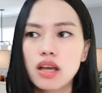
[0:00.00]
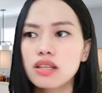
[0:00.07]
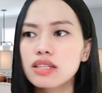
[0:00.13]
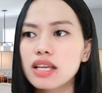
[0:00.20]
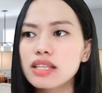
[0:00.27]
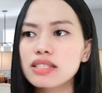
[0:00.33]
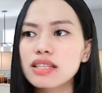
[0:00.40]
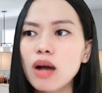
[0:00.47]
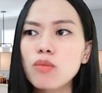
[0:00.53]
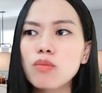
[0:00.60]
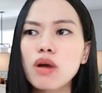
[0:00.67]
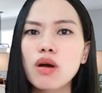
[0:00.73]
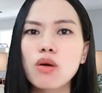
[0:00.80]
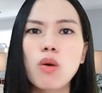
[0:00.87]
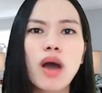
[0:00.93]
Dịch xong
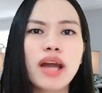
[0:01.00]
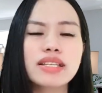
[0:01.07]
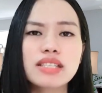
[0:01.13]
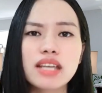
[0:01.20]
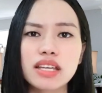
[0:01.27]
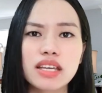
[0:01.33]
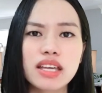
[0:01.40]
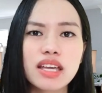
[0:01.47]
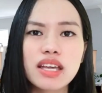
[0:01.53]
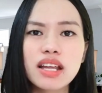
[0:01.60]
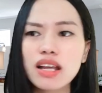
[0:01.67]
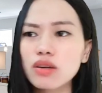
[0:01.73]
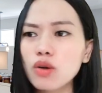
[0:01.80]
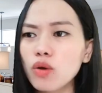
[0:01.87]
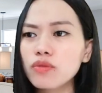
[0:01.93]
mà hoàn chỉnh ý
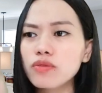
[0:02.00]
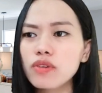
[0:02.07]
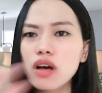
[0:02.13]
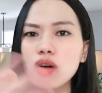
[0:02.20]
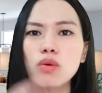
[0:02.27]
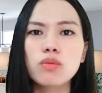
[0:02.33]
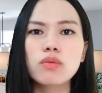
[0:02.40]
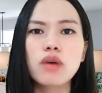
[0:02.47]
là đối phương